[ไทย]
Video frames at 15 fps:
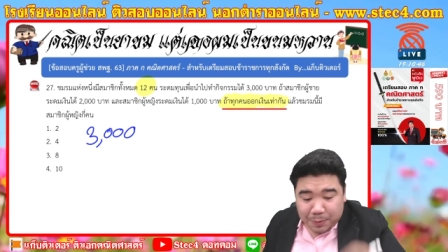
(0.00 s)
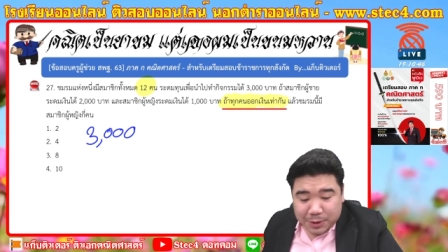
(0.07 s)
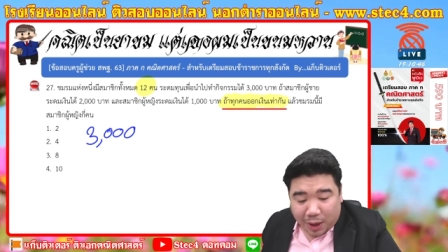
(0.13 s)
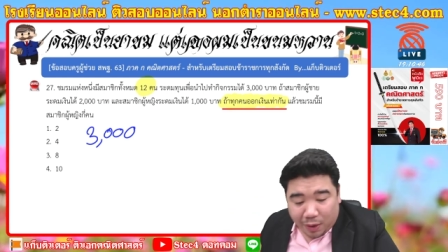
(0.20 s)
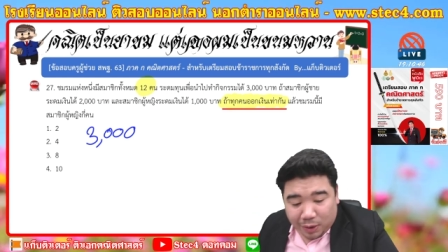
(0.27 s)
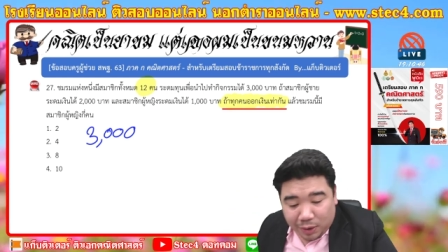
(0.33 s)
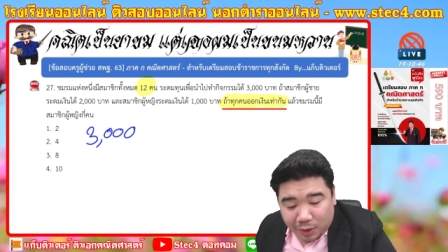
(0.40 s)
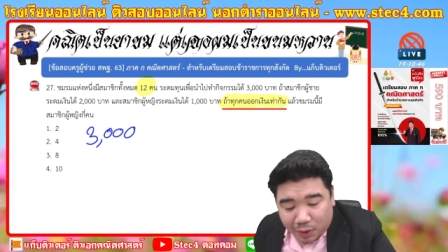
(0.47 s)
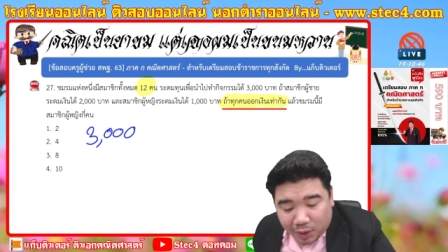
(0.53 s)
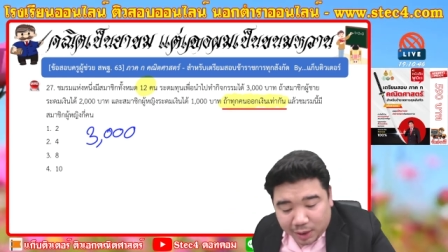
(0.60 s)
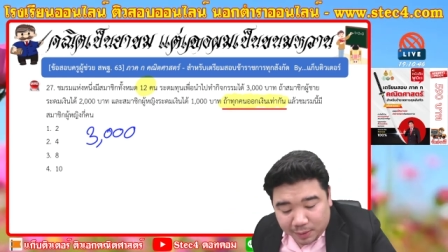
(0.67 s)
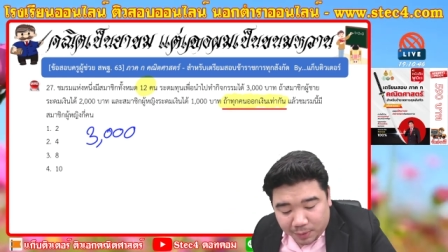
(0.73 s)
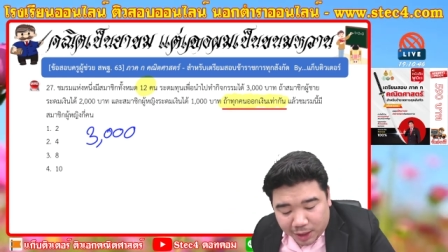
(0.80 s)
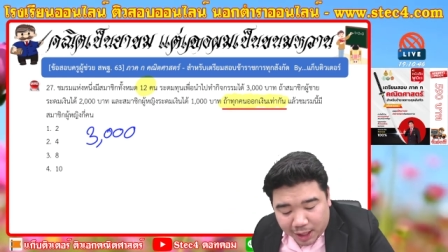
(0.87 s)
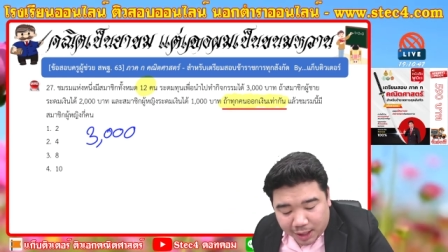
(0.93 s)
12 คน
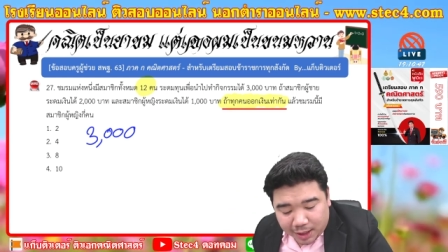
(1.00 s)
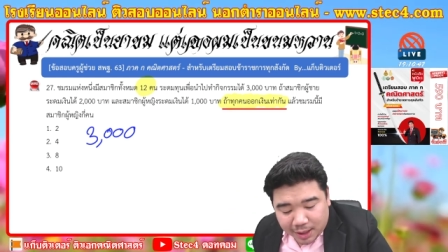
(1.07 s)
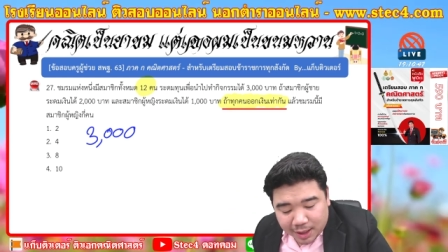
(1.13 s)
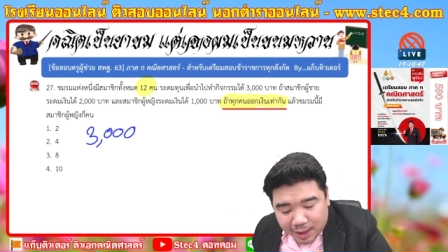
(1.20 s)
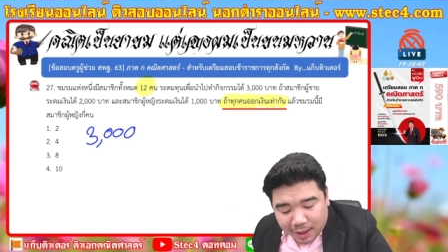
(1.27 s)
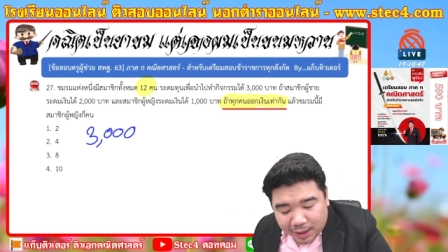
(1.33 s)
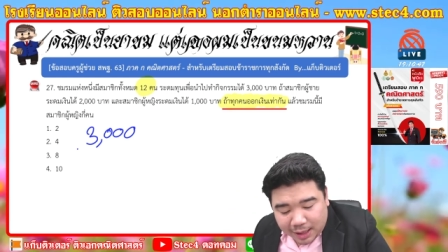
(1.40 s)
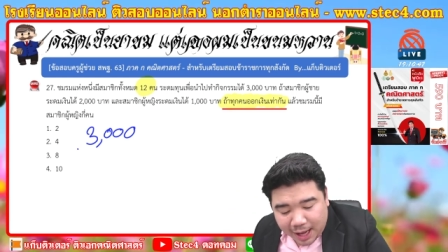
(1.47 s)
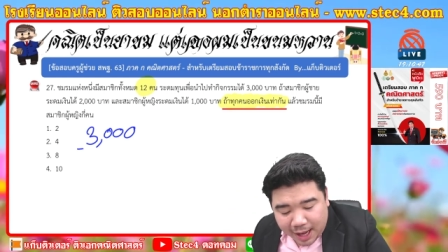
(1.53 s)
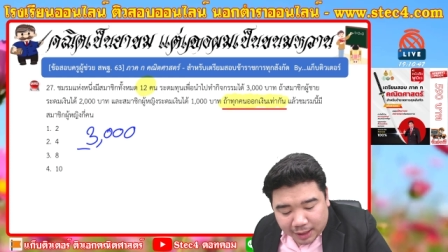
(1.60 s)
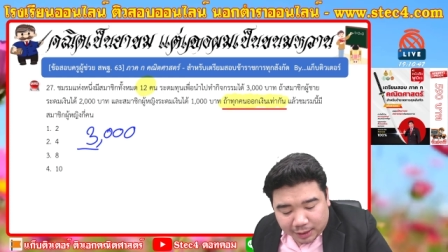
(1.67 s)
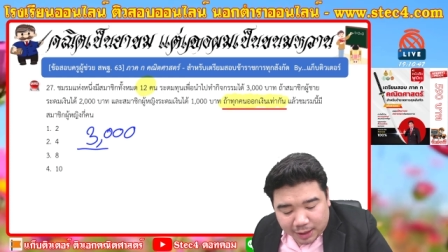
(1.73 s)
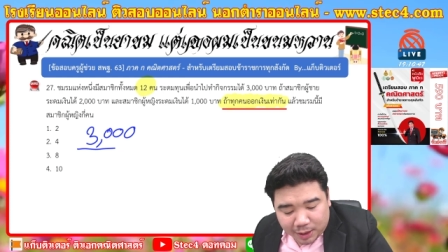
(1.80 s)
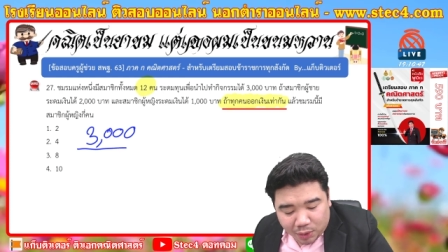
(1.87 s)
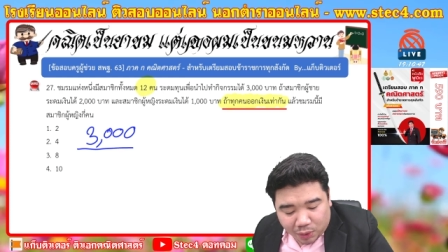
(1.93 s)
เพราะนั้นหน้า
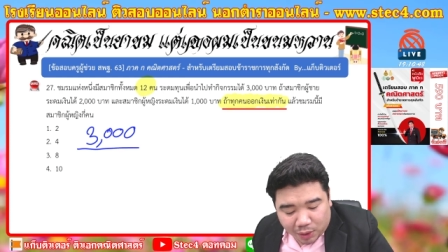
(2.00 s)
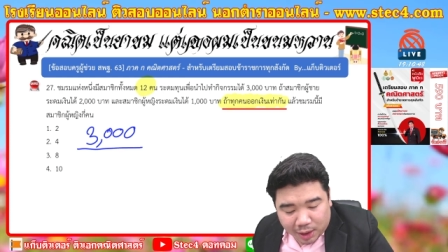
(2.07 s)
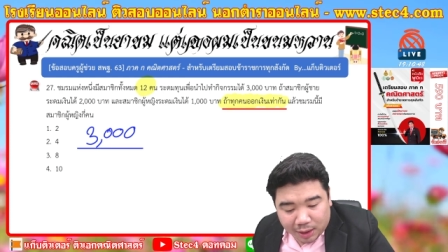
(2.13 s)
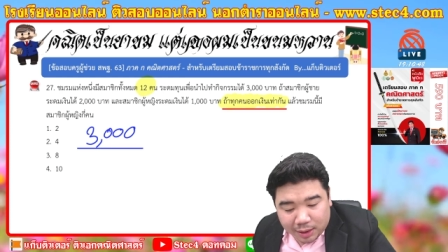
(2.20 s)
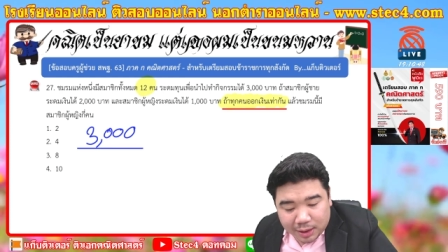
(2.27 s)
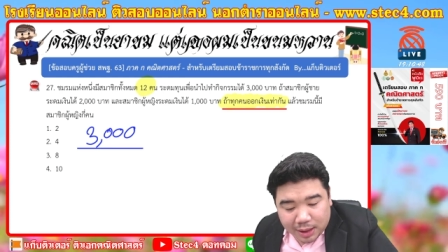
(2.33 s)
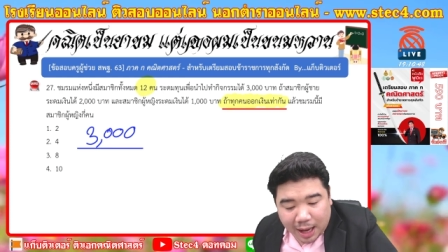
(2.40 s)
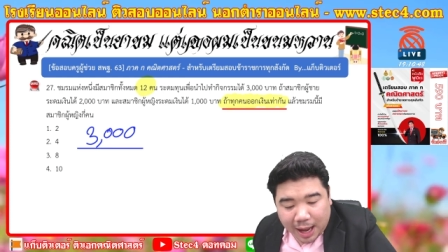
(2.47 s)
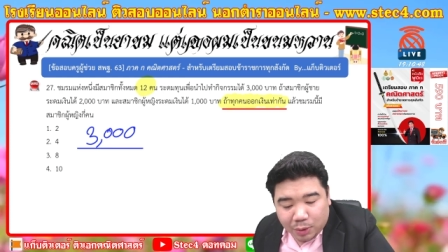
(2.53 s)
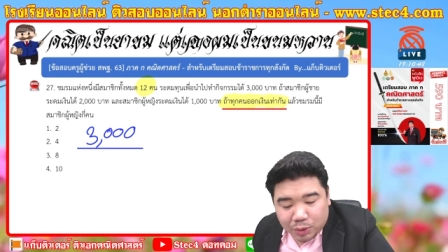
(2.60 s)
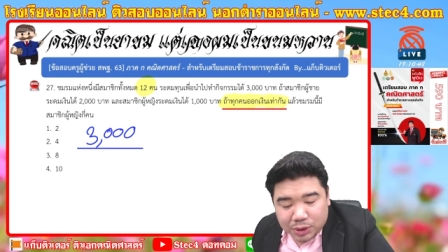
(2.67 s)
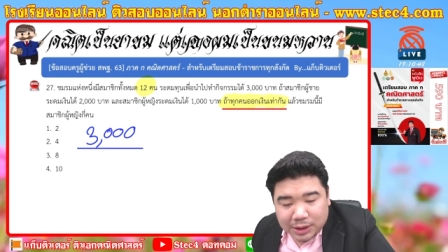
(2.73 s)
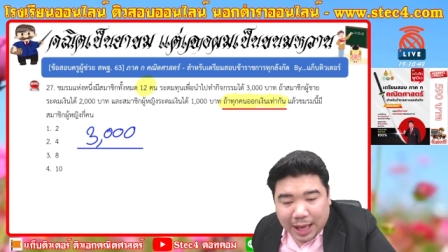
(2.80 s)
ที่ทุกคนก็คือเอา